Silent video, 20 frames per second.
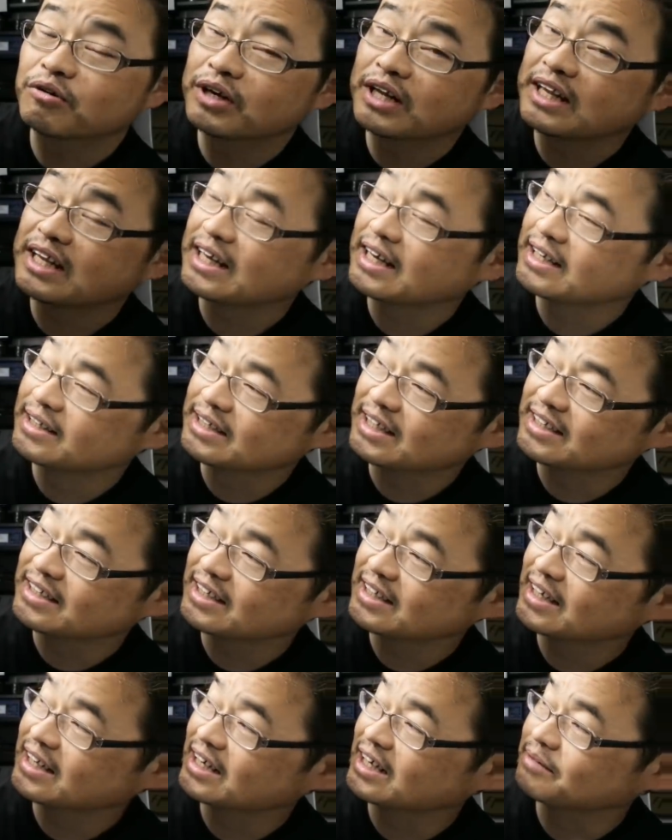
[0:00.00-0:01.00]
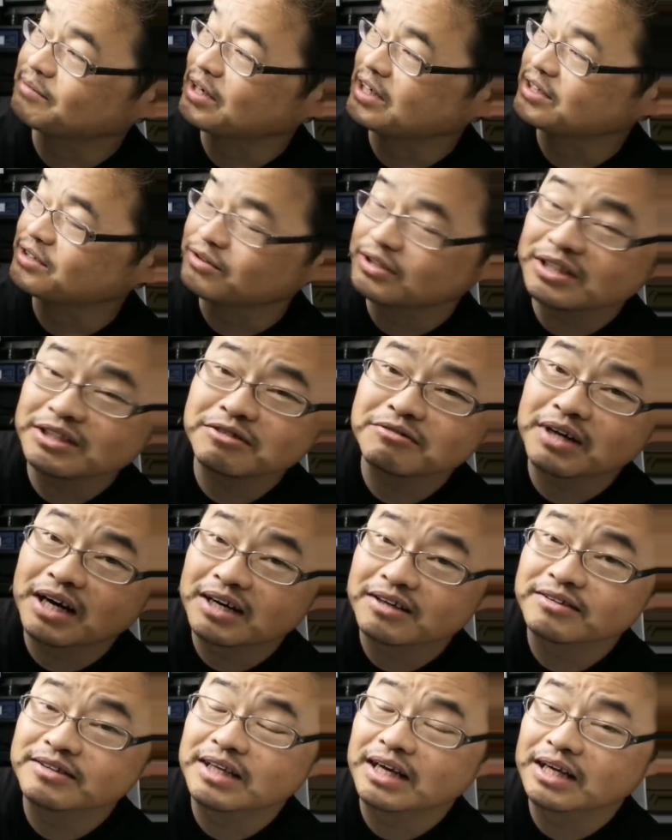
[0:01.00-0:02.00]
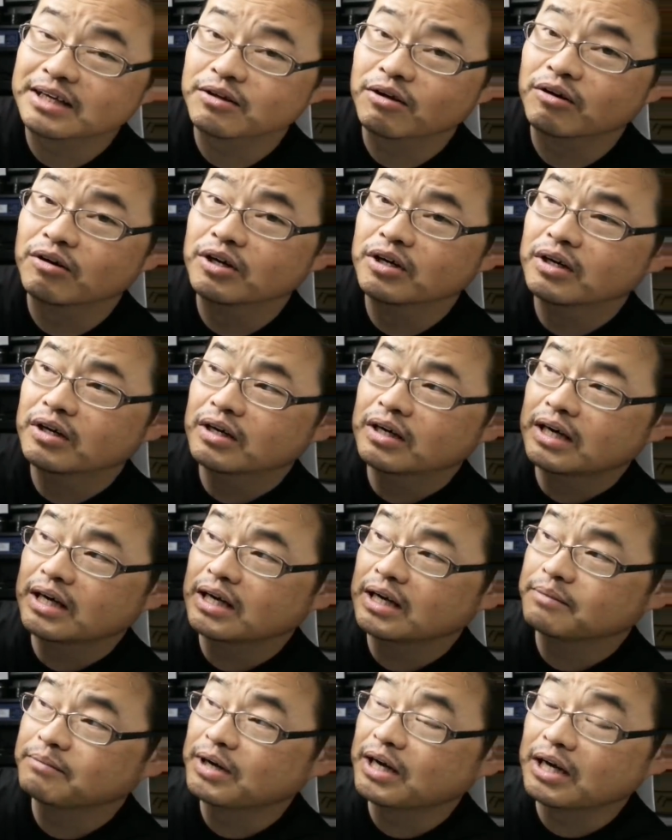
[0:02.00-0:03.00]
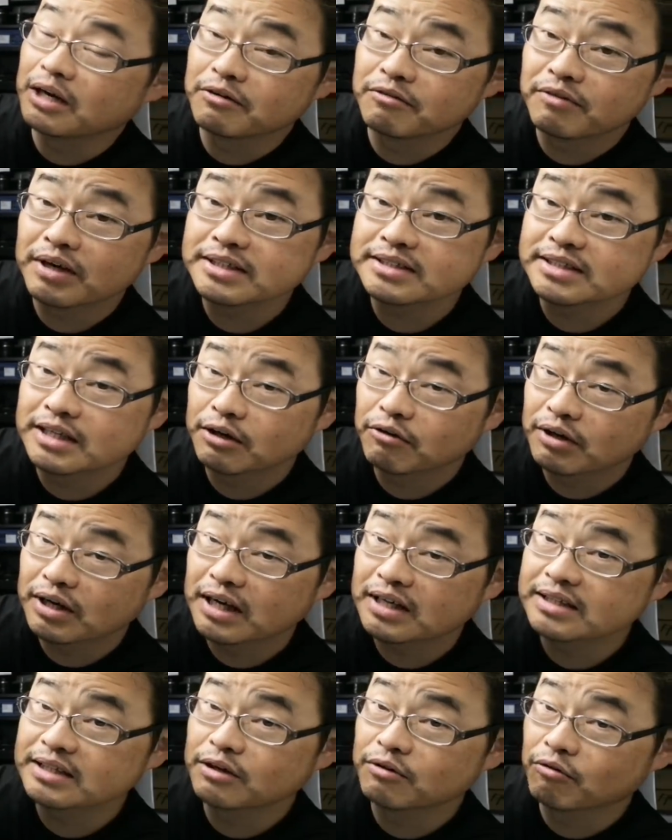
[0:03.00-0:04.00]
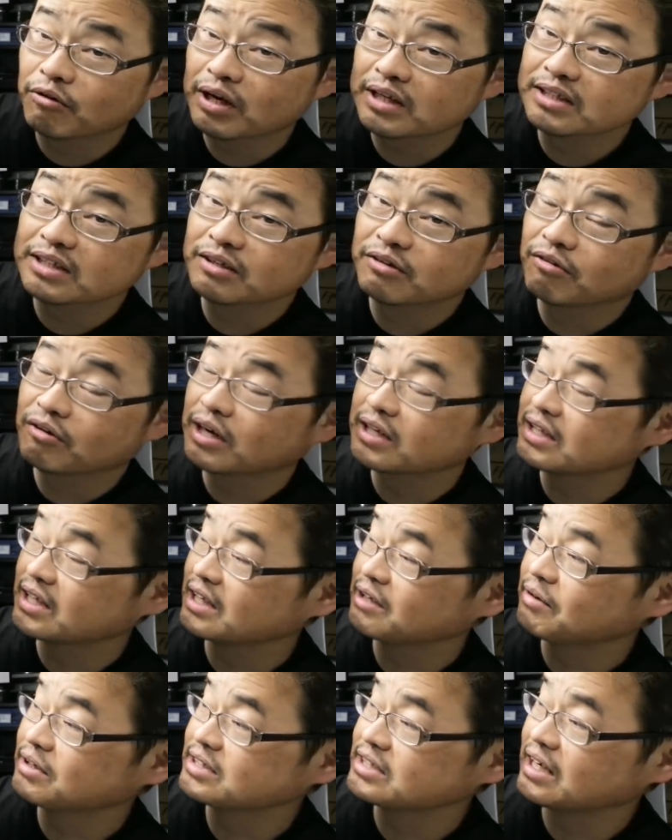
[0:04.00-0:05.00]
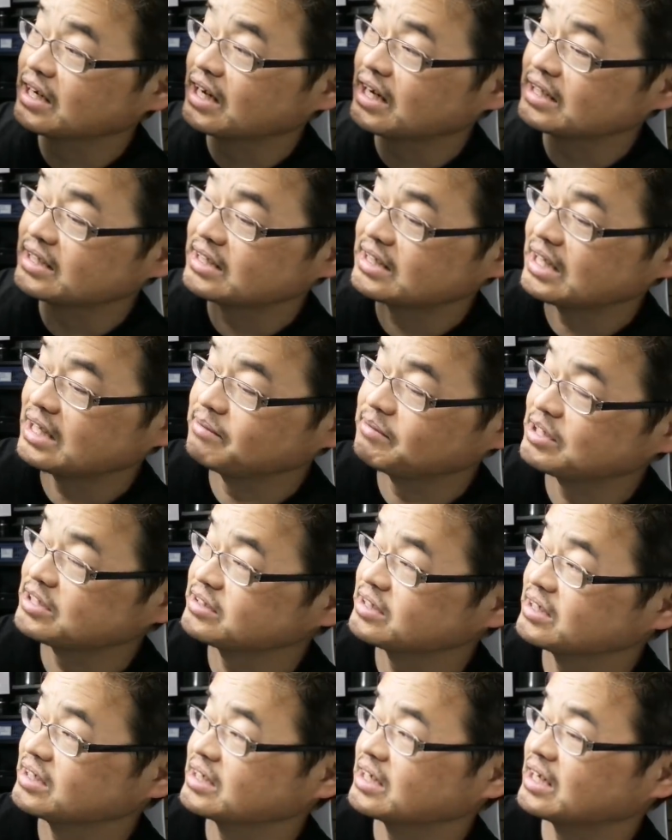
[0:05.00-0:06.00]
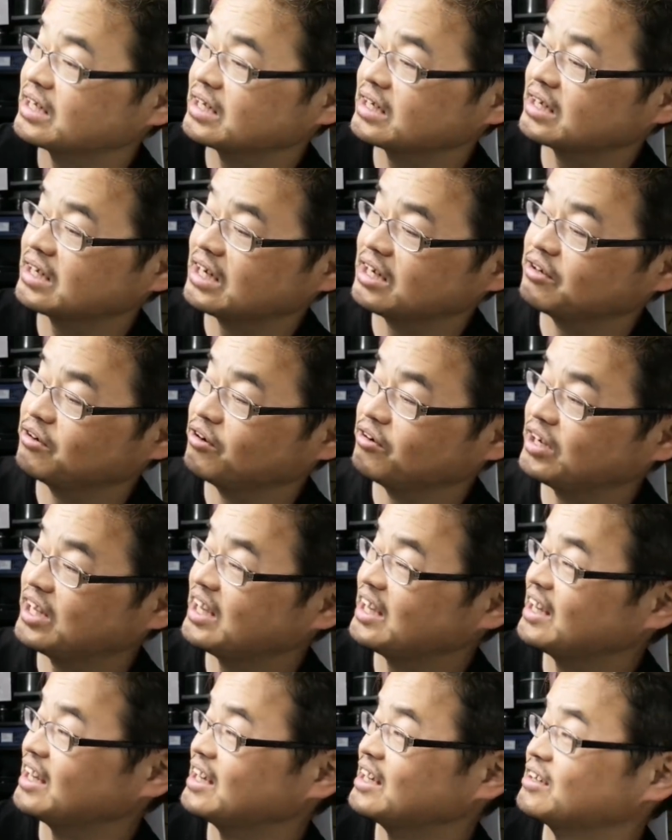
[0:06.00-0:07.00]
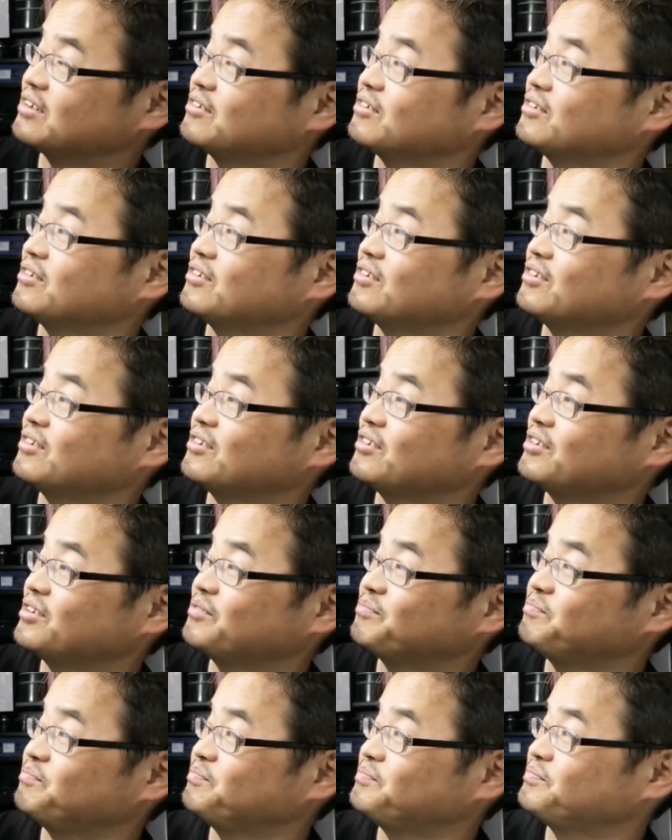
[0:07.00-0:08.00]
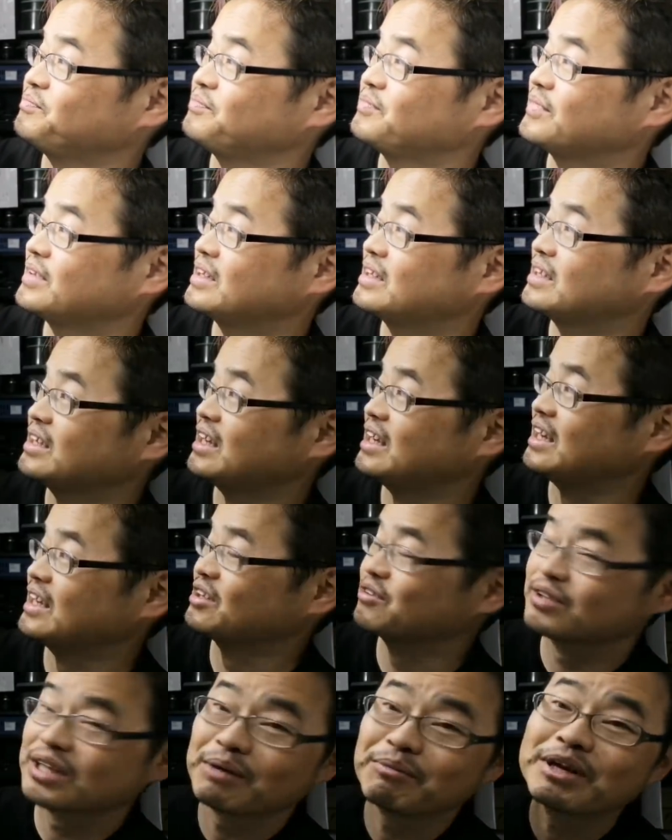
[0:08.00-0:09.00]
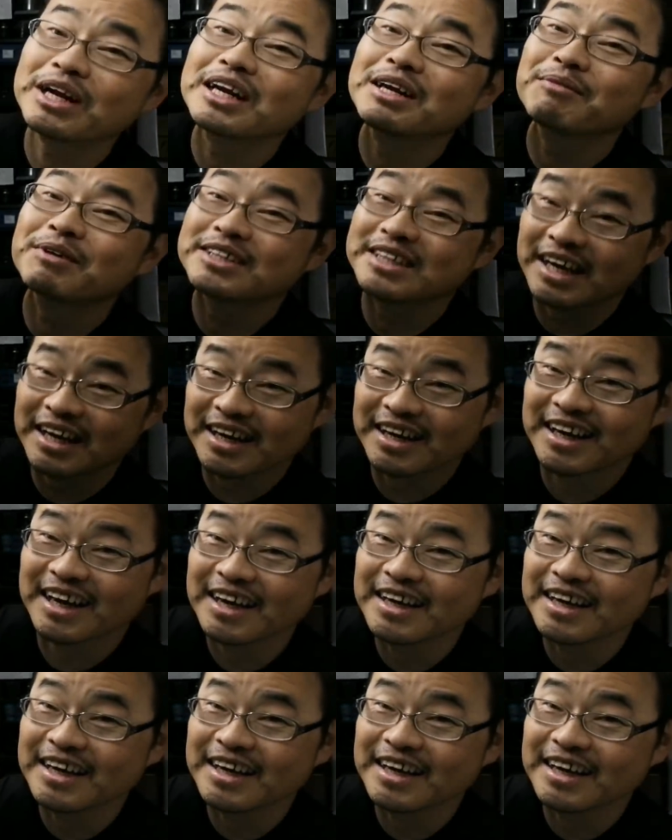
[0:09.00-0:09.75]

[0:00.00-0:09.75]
これね、残念ながら、まあ一応リンクは貼るんだけど、えー、まあ、ワンちゃん飼ってるご家庭でワンちゃん飼っていますか、あのね、あのー、えっ、ー、と、食べられません。